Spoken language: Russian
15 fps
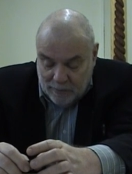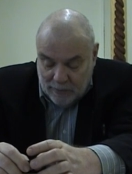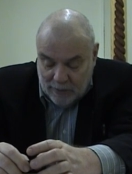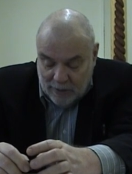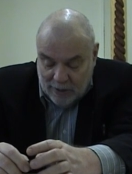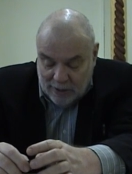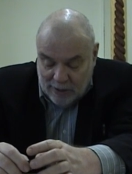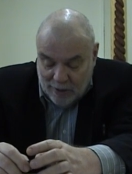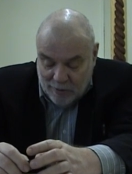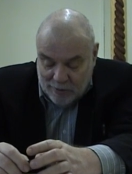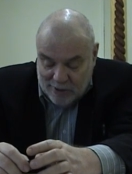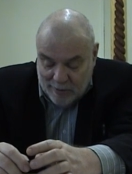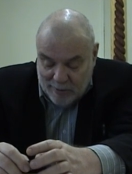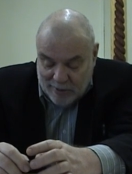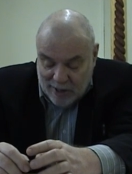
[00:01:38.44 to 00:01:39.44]
И когда он
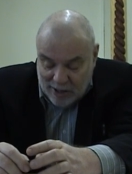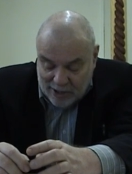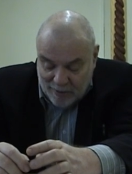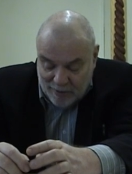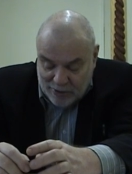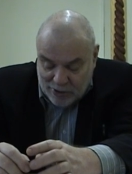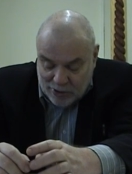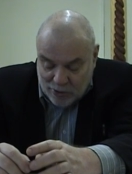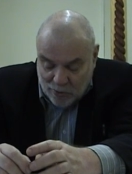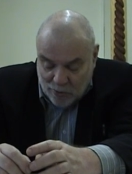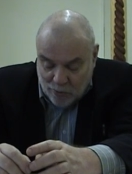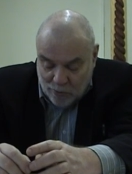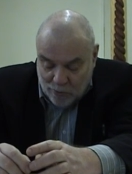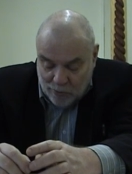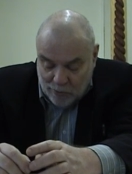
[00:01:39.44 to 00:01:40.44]
с ними сталкивается,
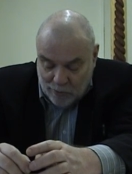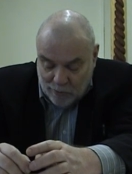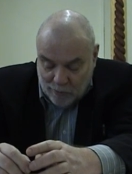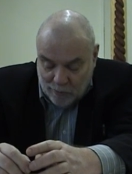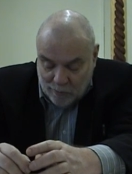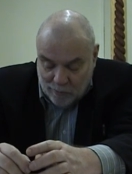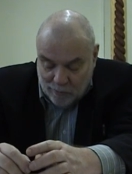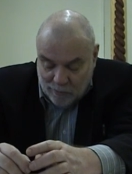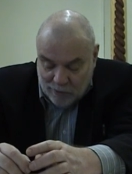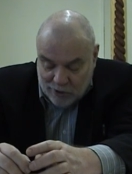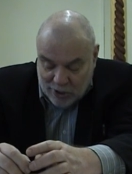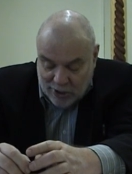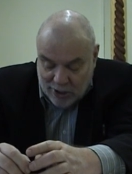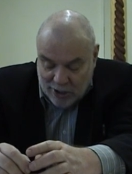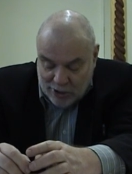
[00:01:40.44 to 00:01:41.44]
то
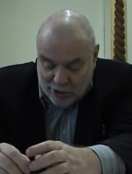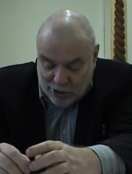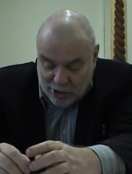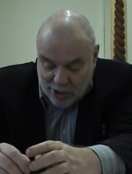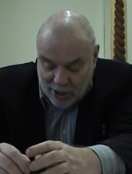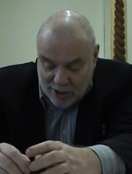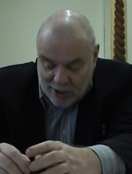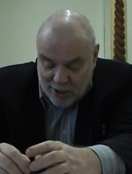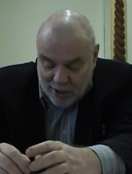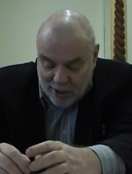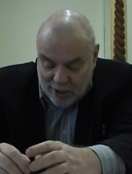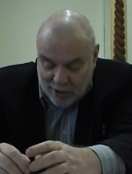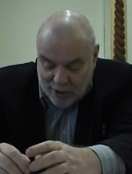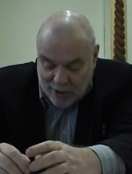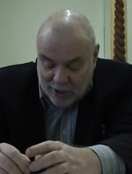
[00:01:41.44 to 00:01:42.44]
возникает
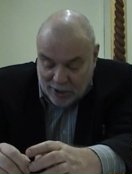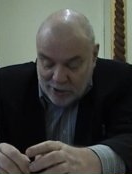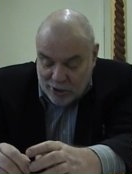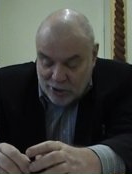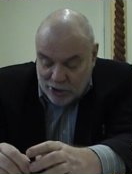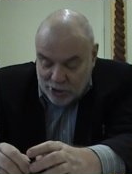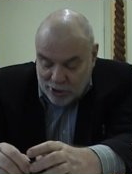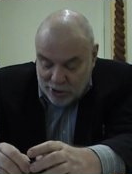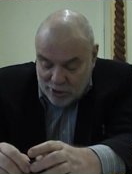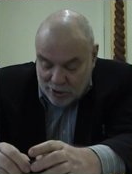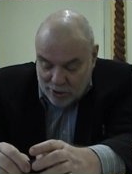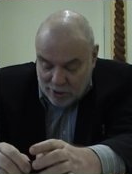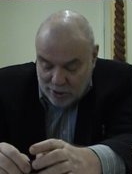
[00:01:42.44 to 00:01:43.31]
желание их разрешить.